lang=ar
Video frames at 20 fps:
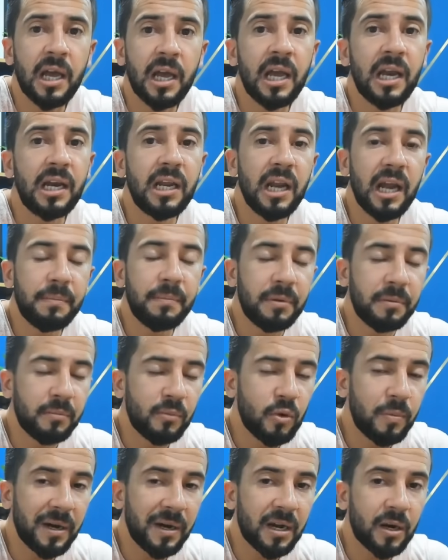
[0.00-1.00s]
للعب
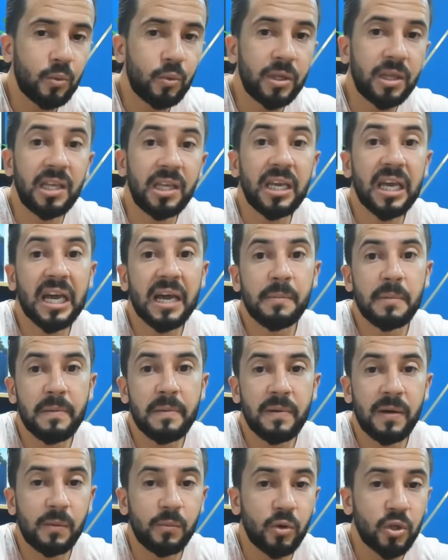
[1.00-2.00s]
المباراه وديه امام
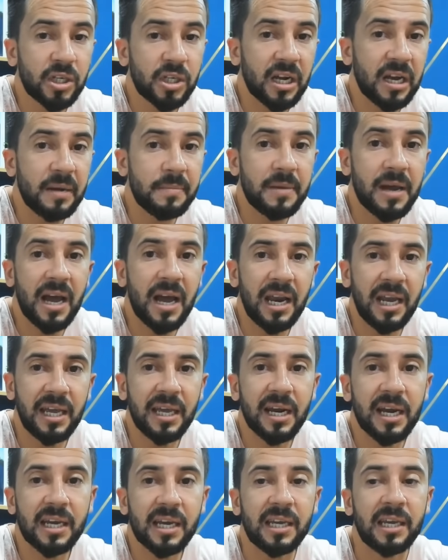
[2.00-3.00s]
المنتخب
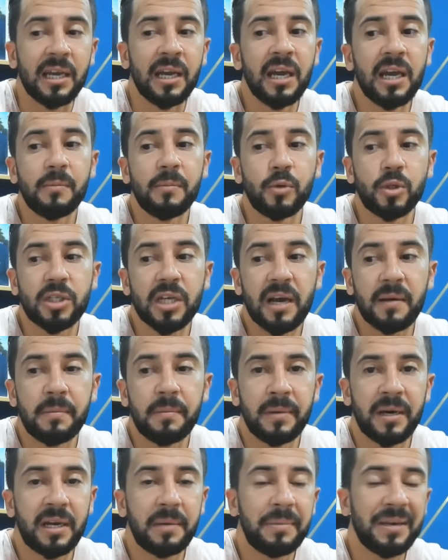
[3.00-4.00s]
العراقي المنتخب
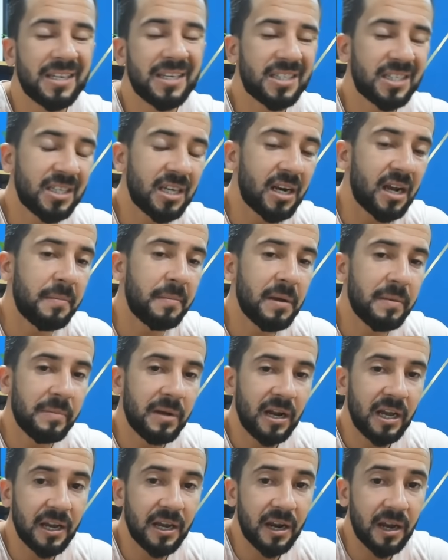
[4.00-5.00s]
المغربي خسر امام
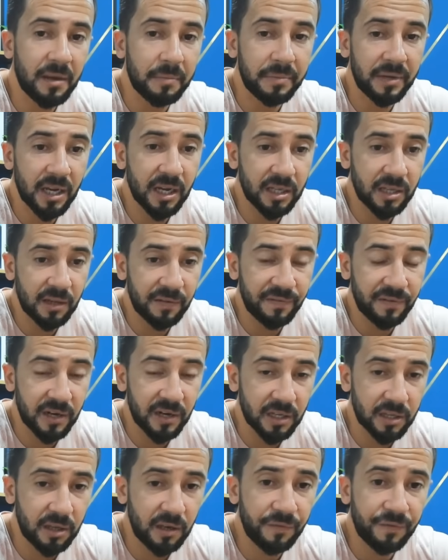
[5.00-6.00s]
العراق بهدف
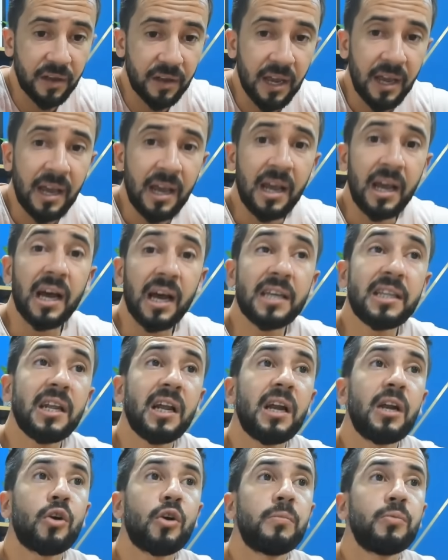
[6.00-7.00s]
نظيف غادي
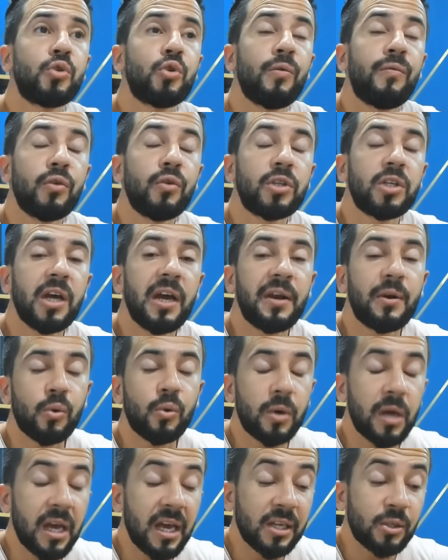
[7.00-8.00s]
نخليكم تشوفوا
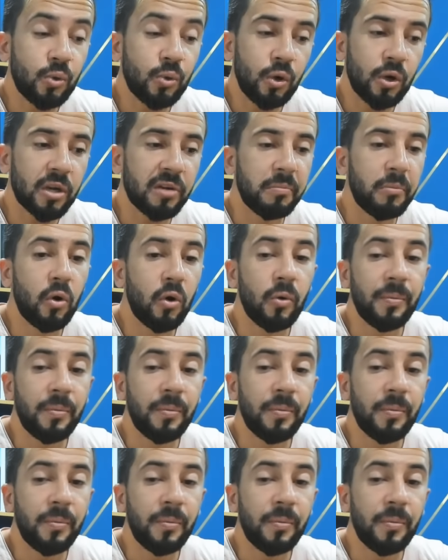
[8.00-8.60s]
التحركات وحكموا